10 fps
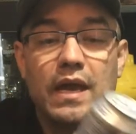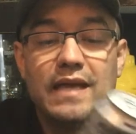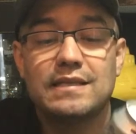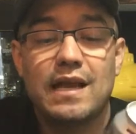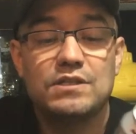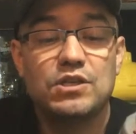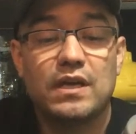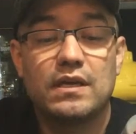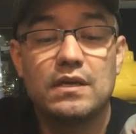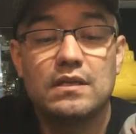Essa
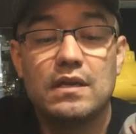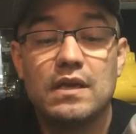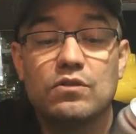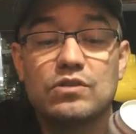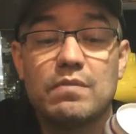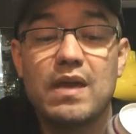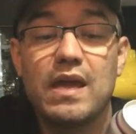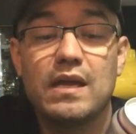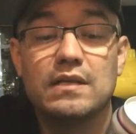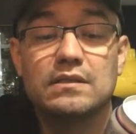latinha aqui tem 500
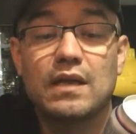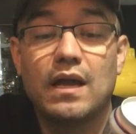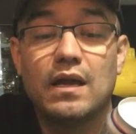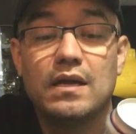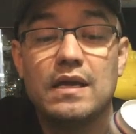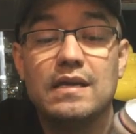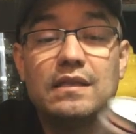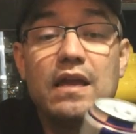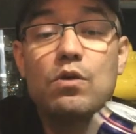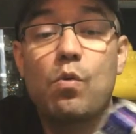ml, tá? E
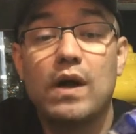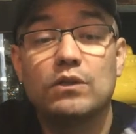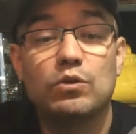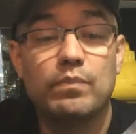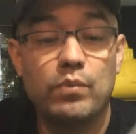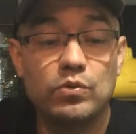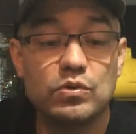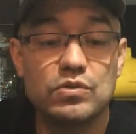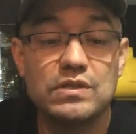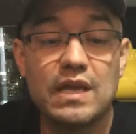tem
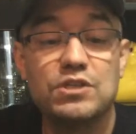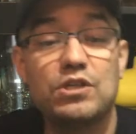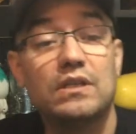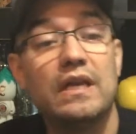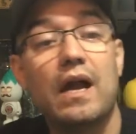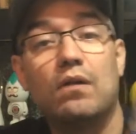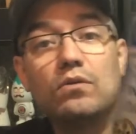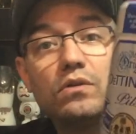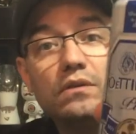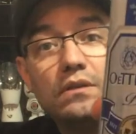4.7 de
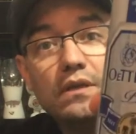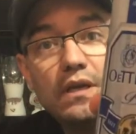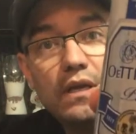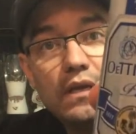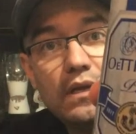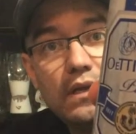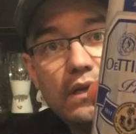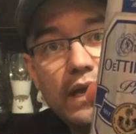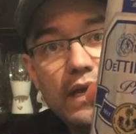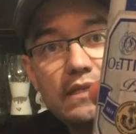álcool.
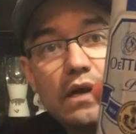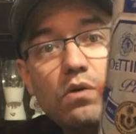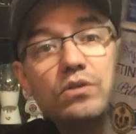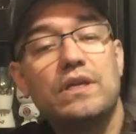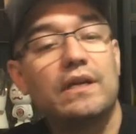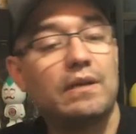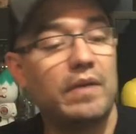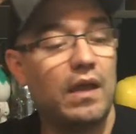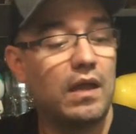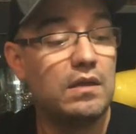Essa Oettinger
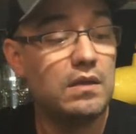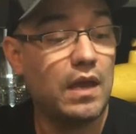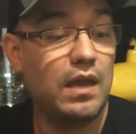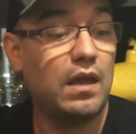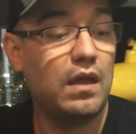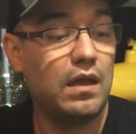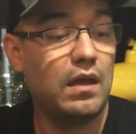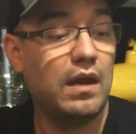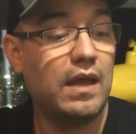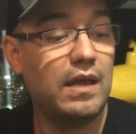também é,
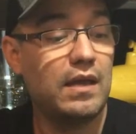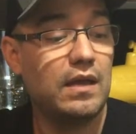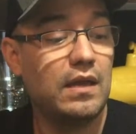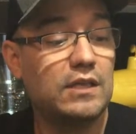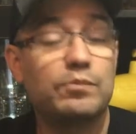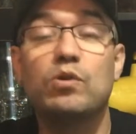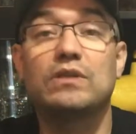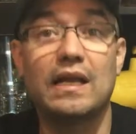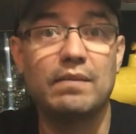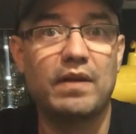é, ela é
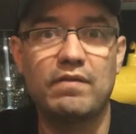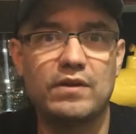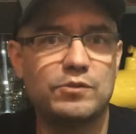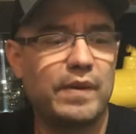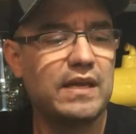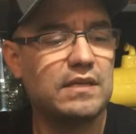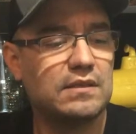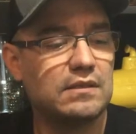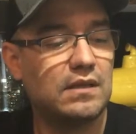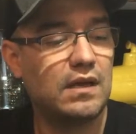exportada para vários
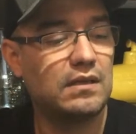países, tá?